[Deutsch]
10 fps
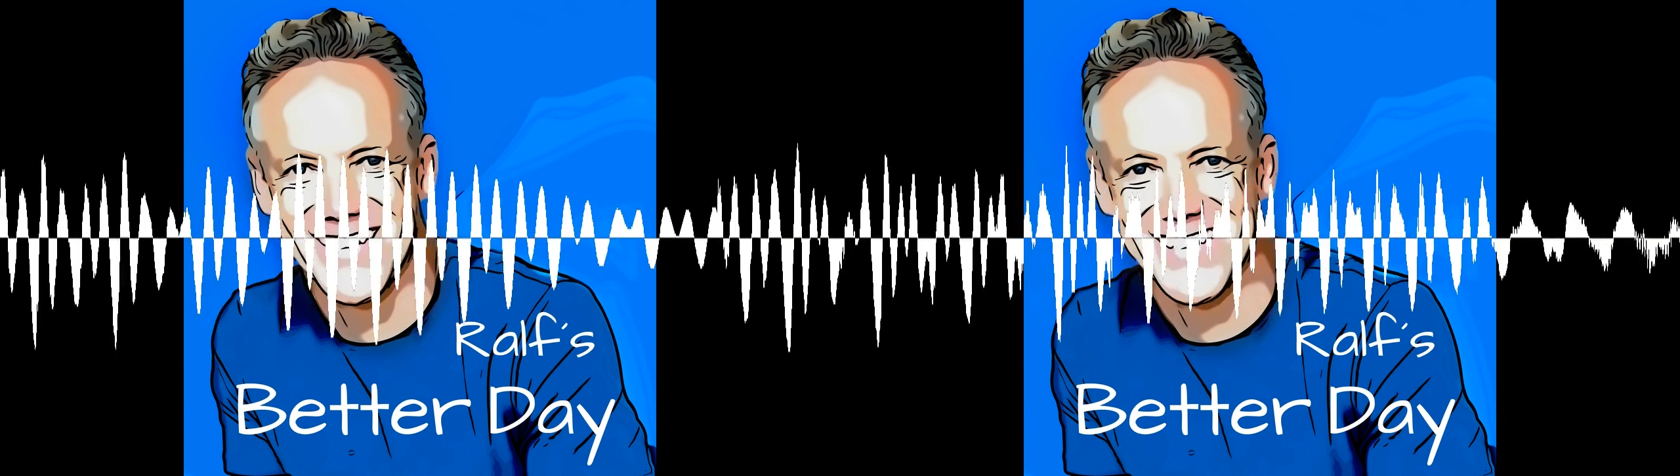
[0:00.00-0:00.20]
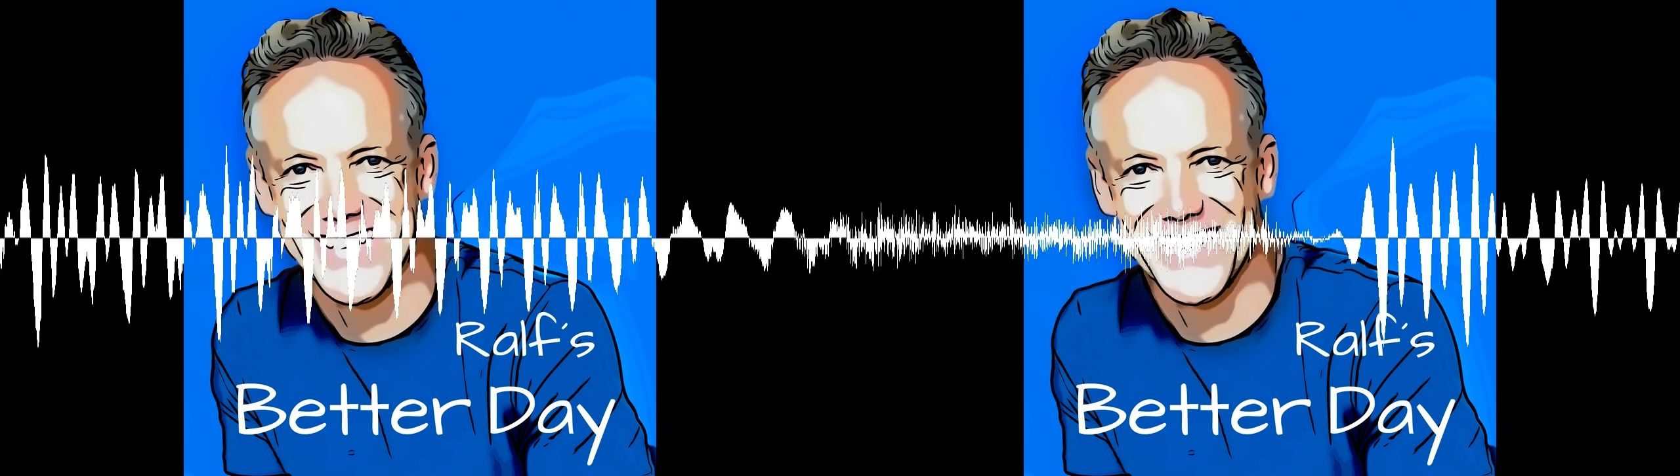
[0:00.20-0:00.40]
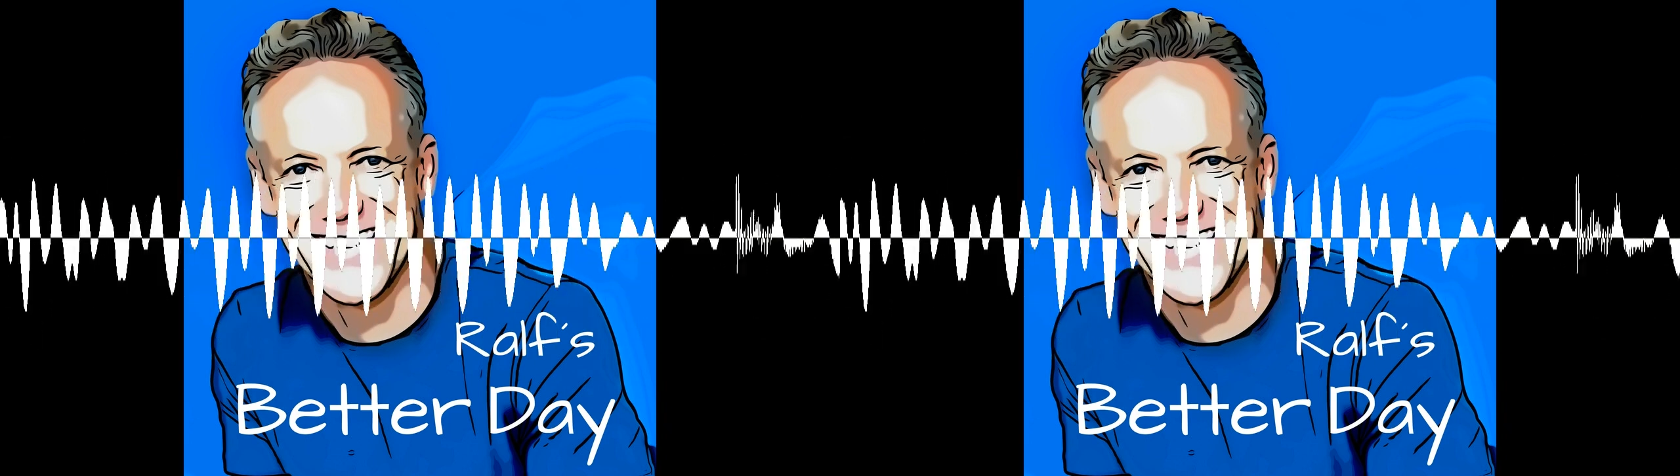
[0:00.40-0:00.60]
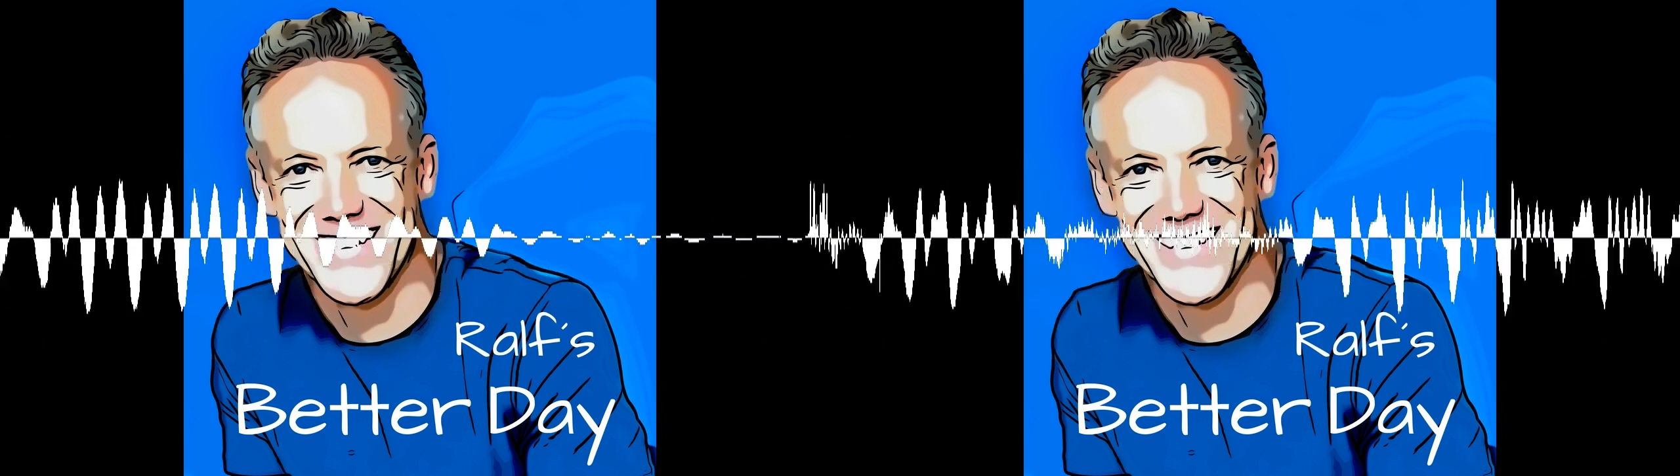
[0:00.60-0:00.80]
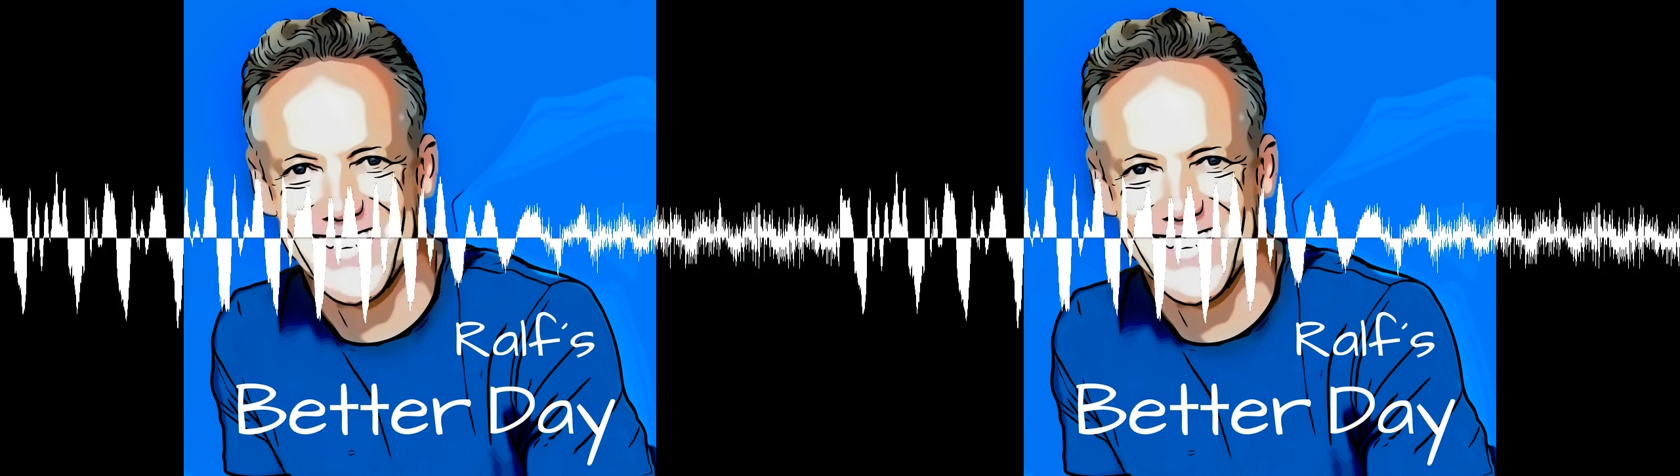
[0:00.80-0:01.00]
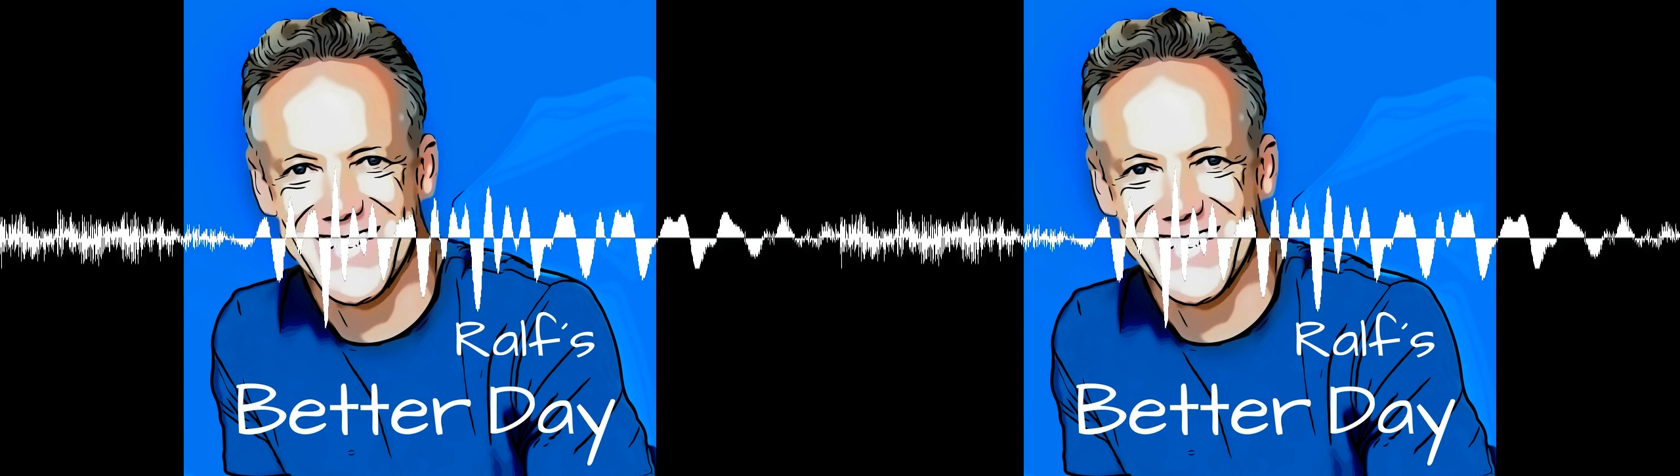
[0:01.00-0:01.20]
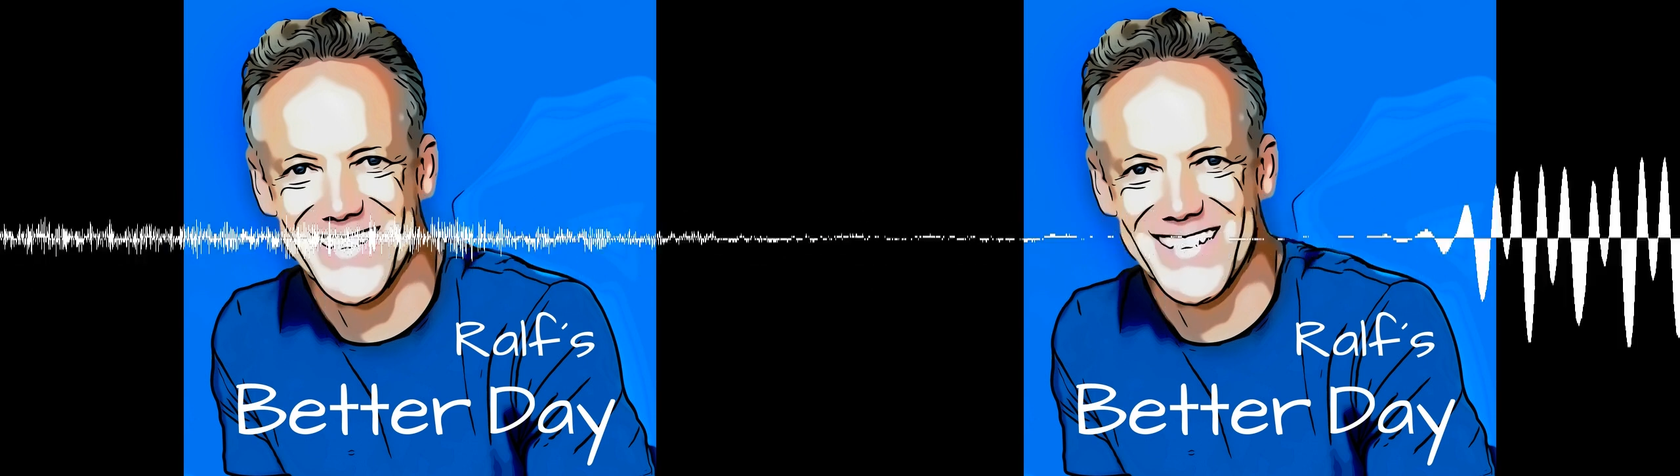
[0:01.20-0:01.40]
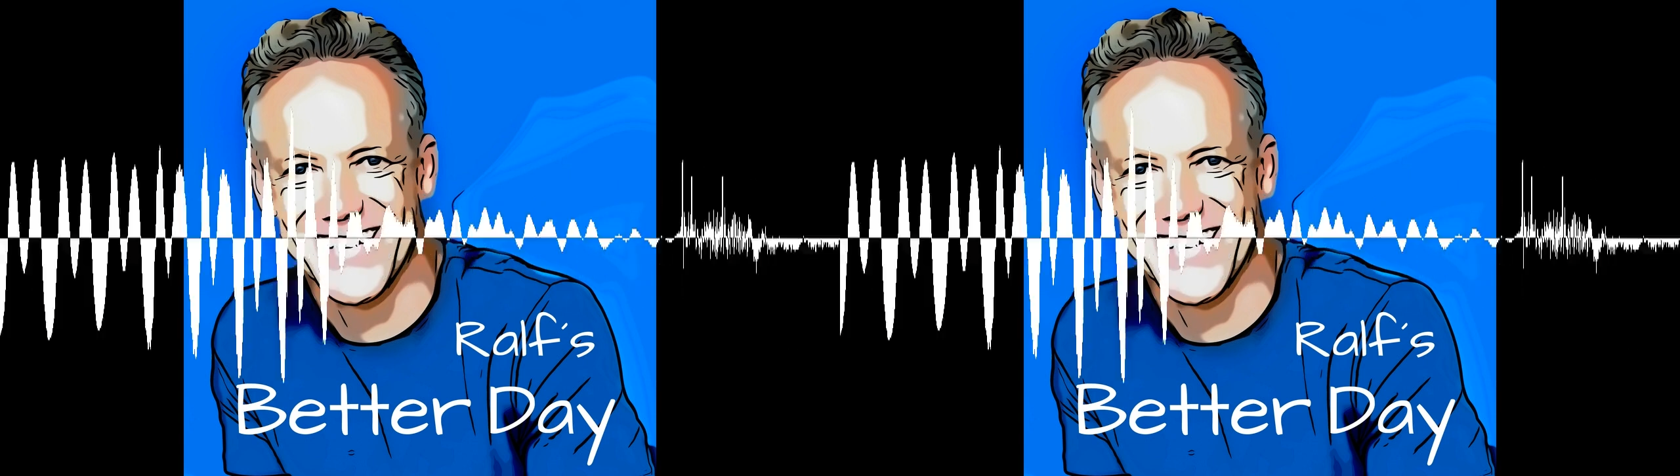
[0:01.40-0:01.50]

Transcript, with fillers: in der ich so um die 30,